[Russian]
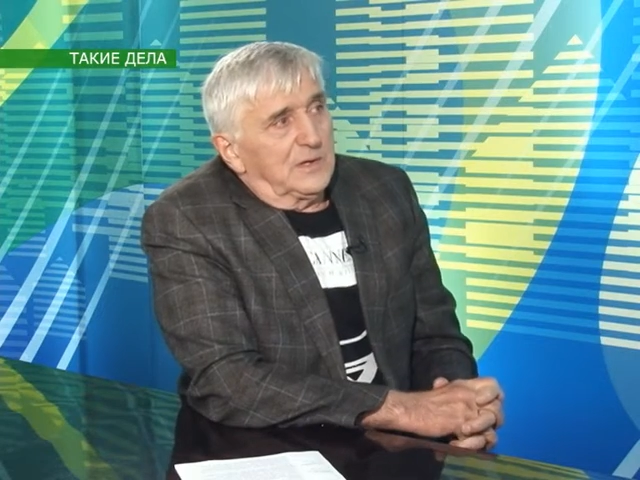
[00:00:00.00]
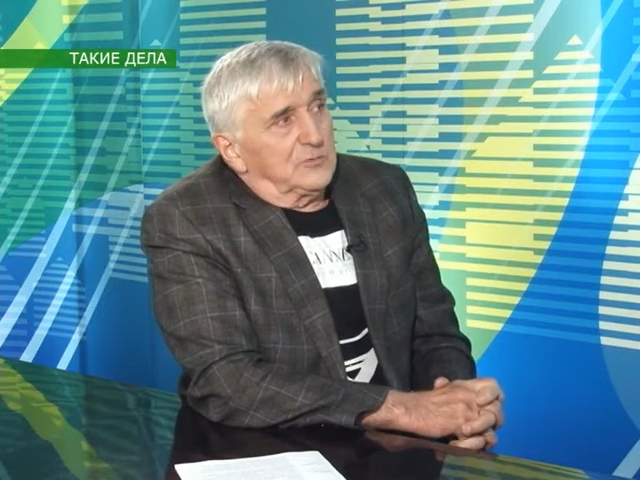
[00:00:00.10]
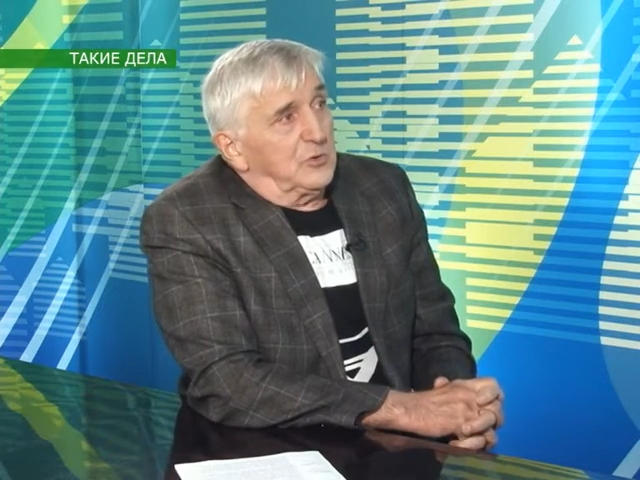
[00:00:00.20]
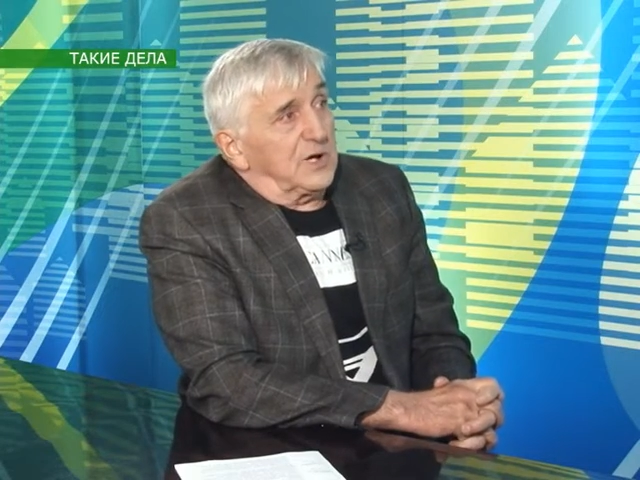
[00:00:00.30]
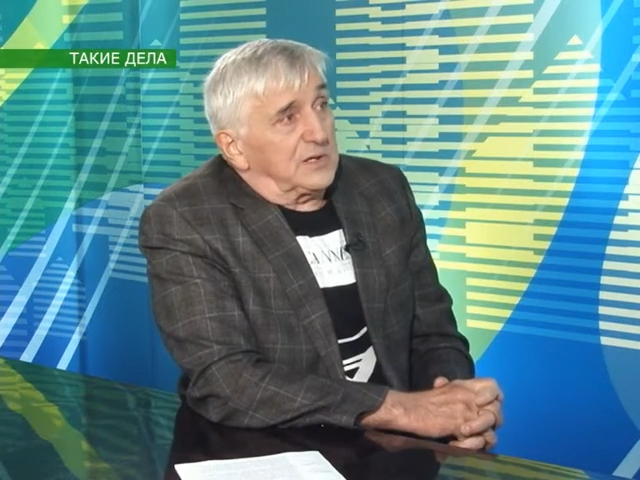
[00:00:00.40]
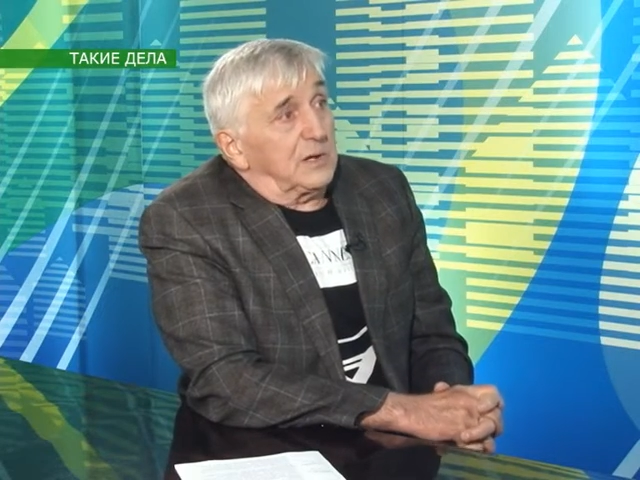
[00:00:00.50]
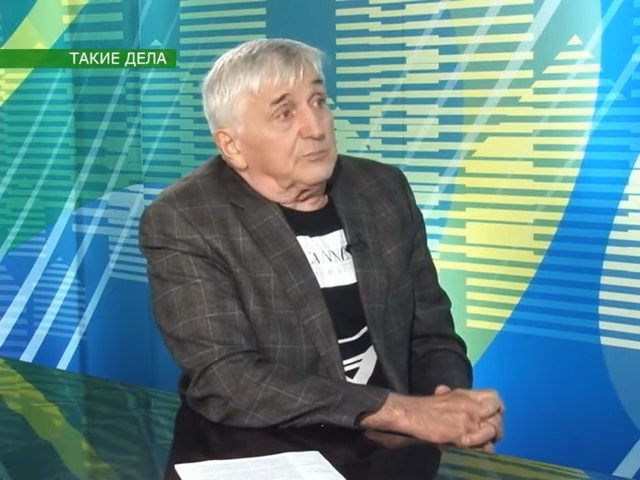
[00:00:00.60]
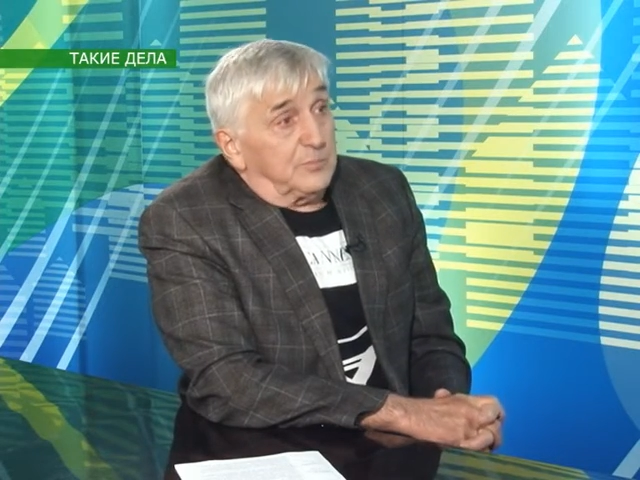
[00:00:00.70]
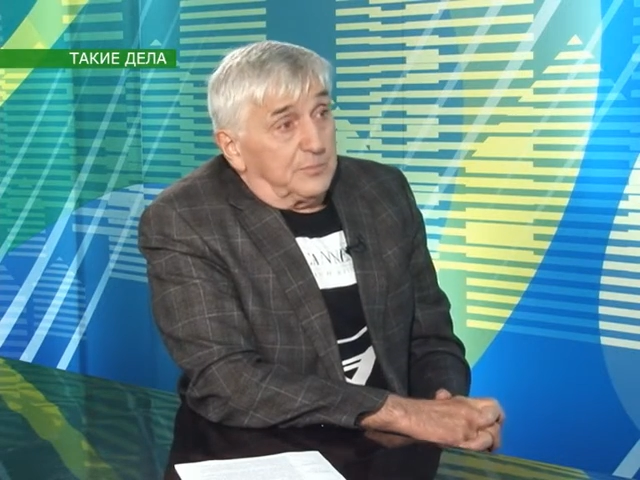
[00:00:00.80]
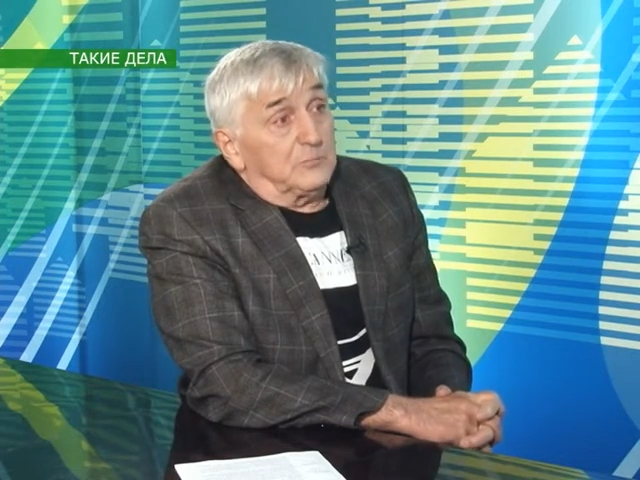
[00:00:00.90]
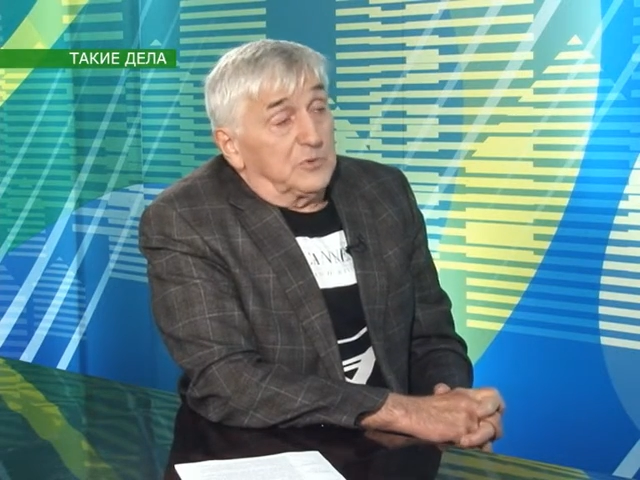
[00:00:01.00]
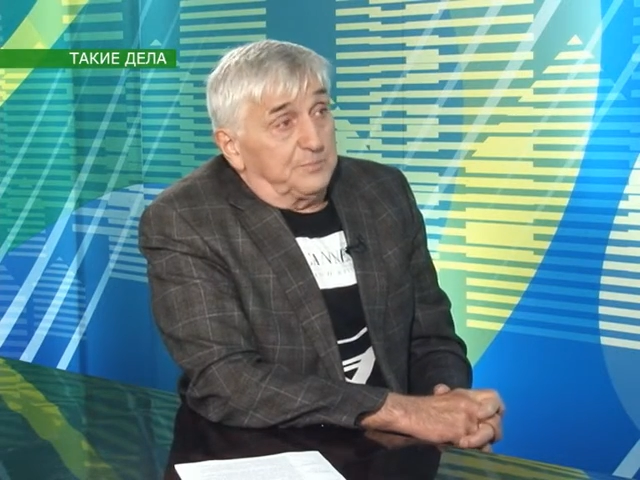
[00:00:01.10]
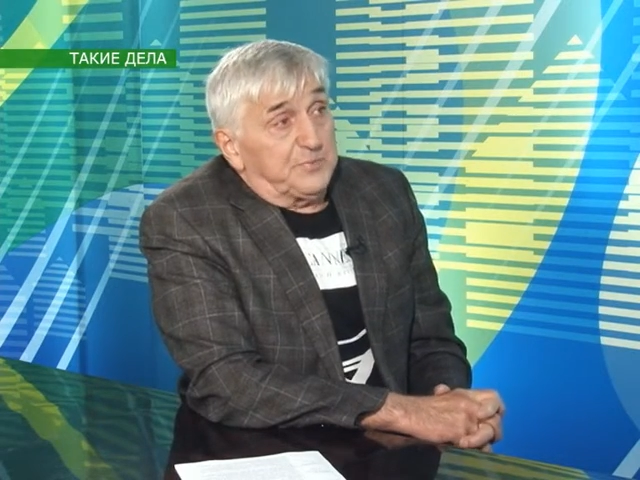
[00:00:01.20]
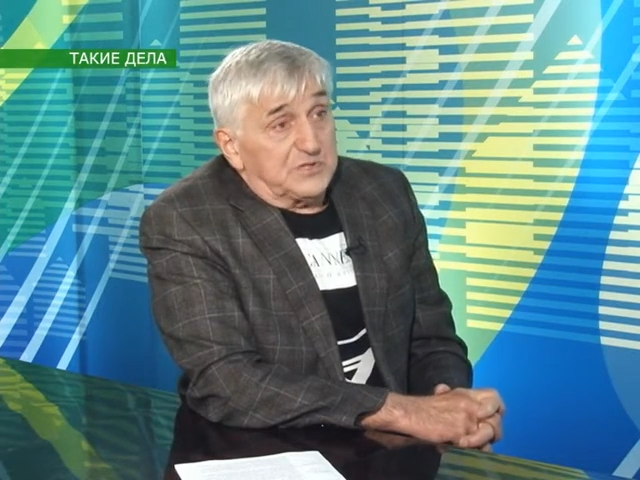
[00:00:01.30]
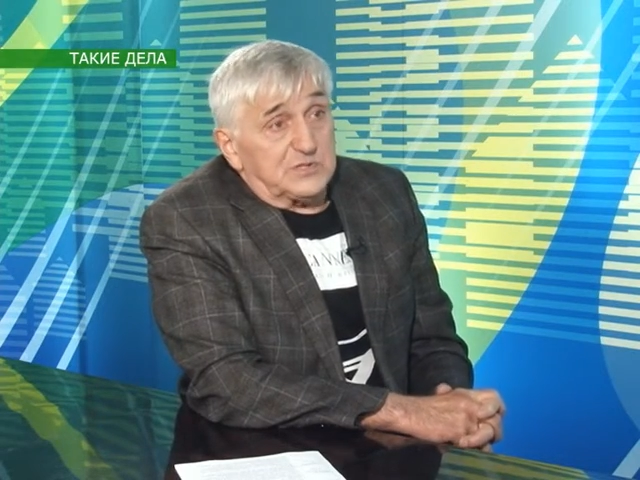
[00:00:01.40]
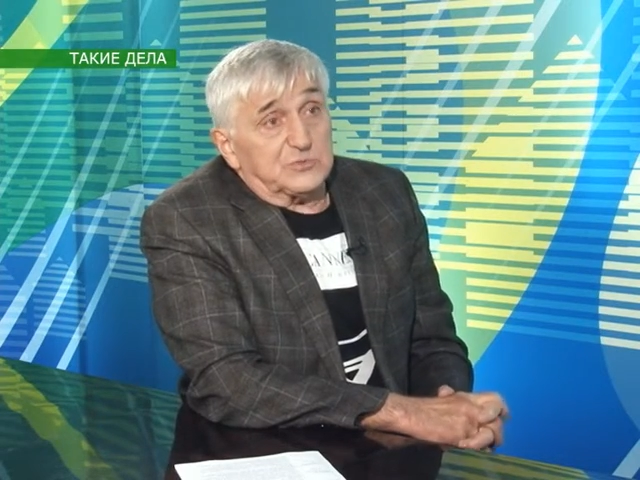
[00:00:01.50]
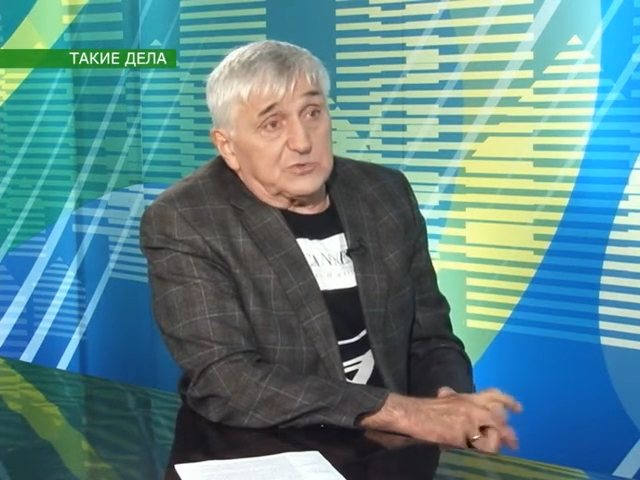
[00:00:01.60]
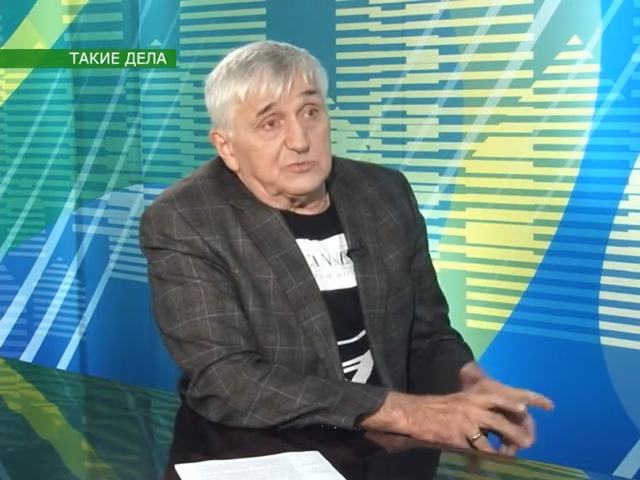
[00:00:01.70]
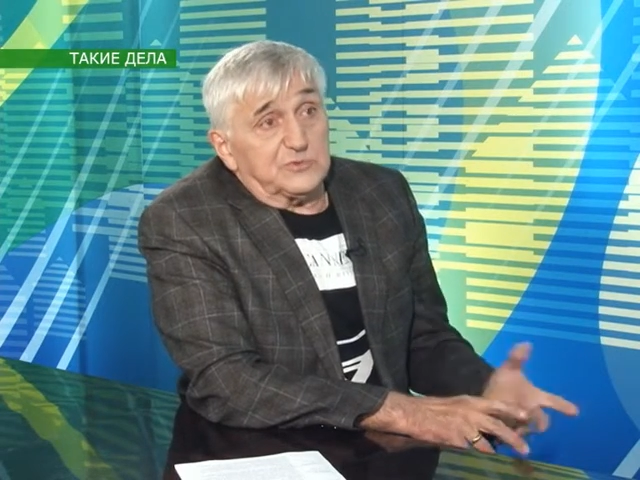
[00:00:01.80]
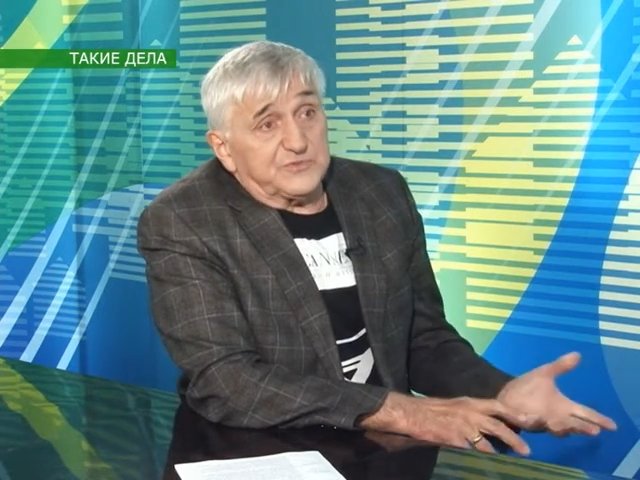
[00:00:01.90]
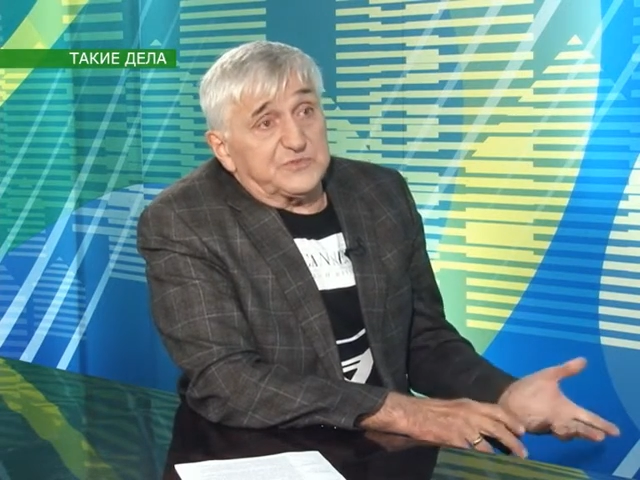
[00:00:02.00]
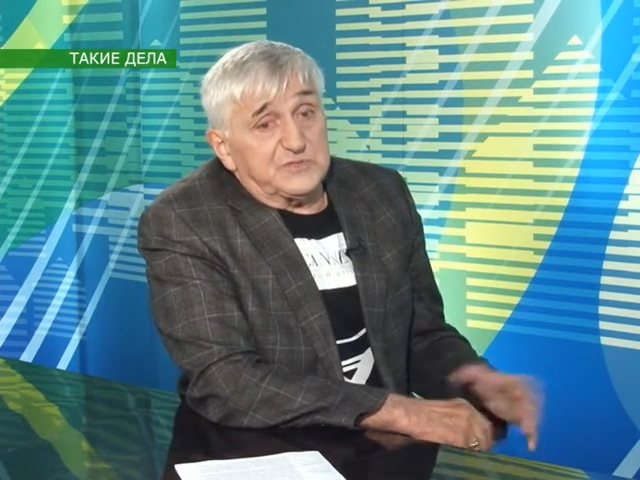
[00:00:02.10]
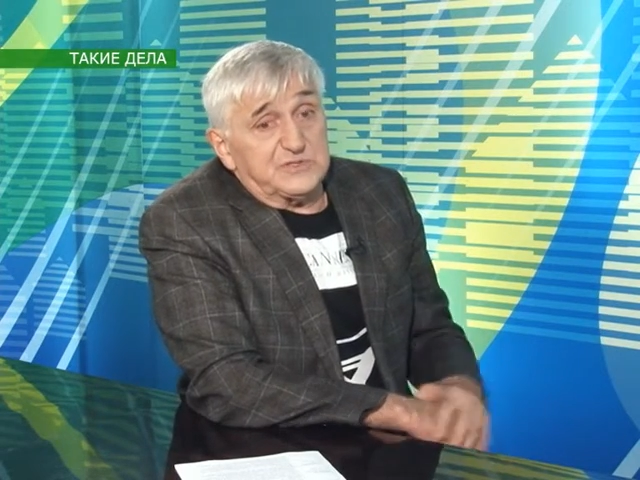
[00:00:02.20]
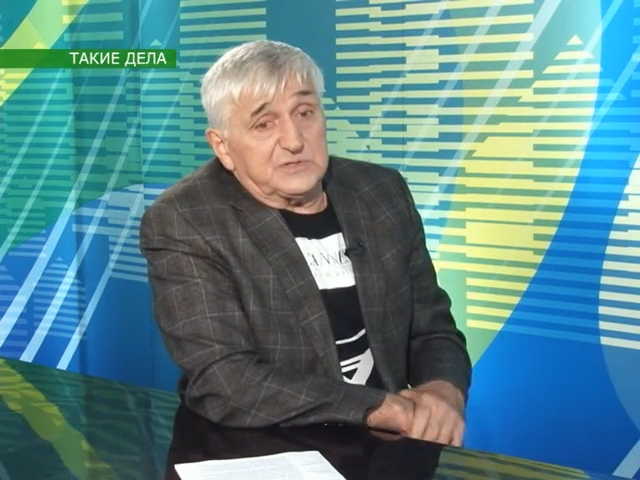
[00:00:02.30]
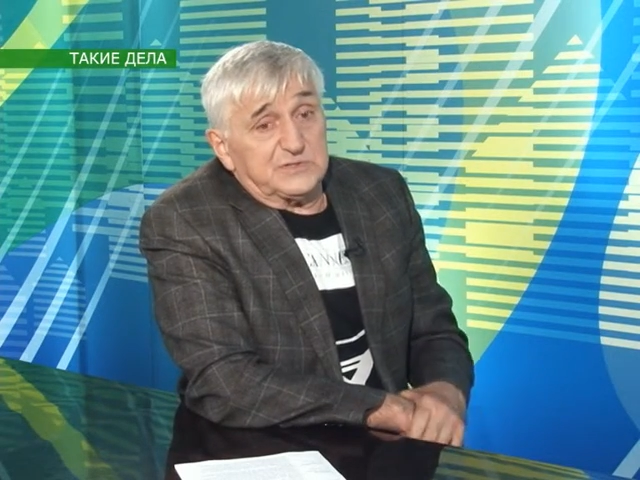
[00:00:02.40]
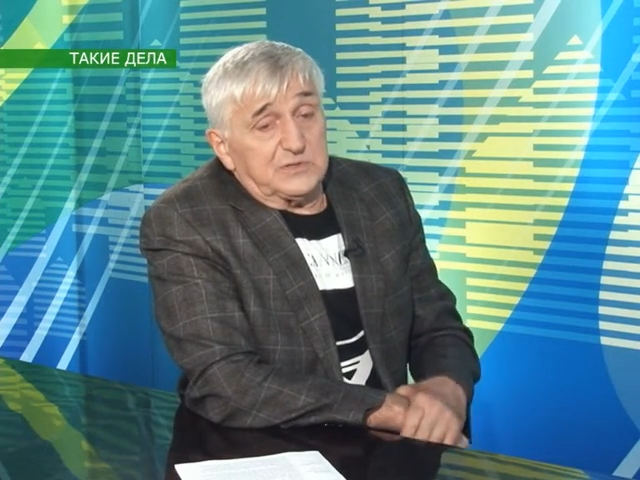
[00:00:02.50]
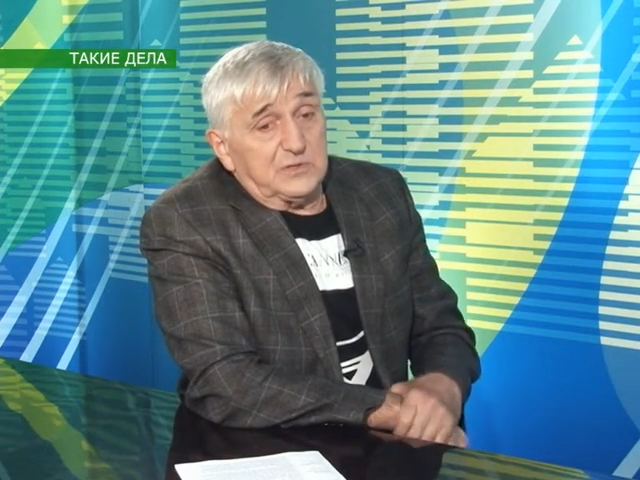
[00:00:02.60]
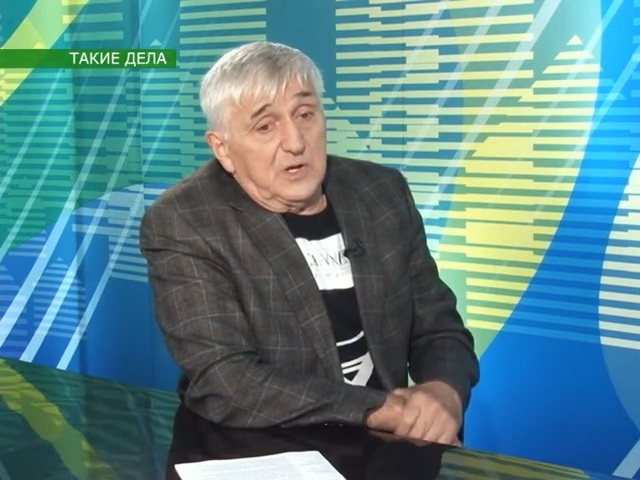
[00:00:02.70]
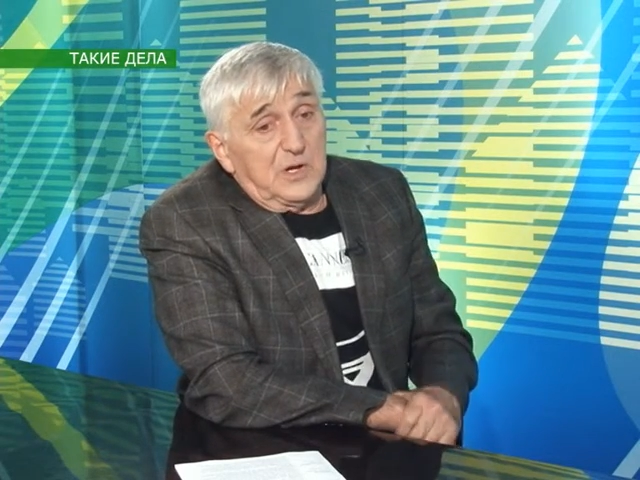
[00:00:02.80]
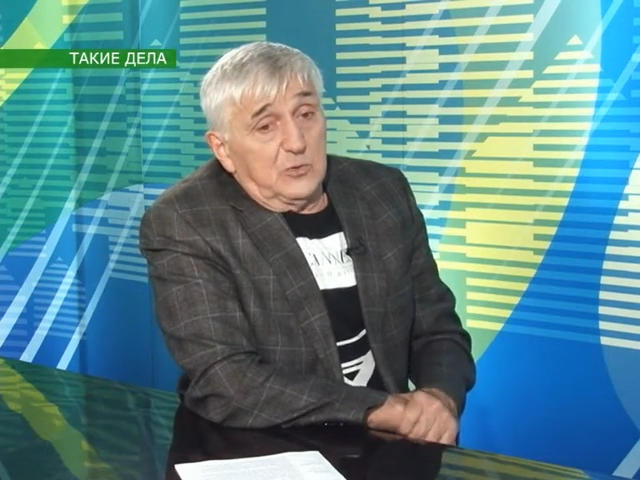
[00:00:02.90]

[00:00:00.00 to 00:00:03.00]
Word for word: Но когда мы пишем, что вот в связи с э,